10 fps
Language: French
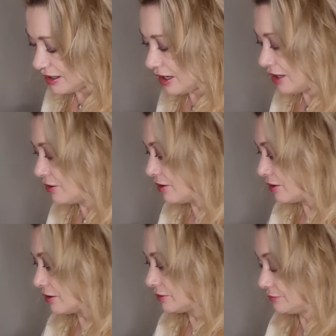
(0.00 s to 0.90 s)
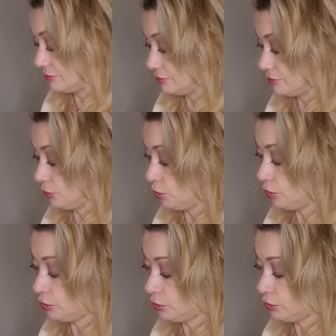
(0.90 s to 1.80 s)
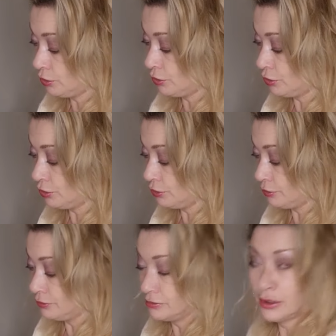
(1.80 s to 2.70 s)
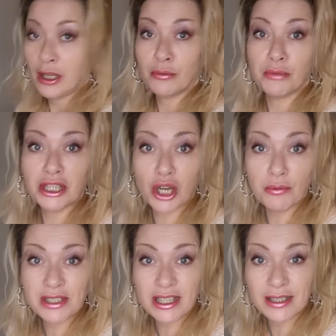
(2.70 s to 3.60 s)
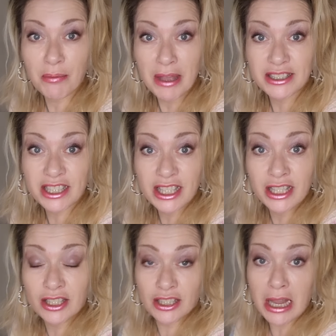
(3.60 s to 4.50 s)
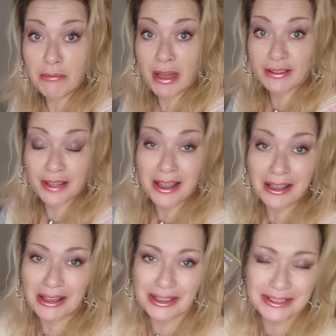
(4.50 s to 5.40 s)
Alors, oh Mais comme c'est sympathique dès le matin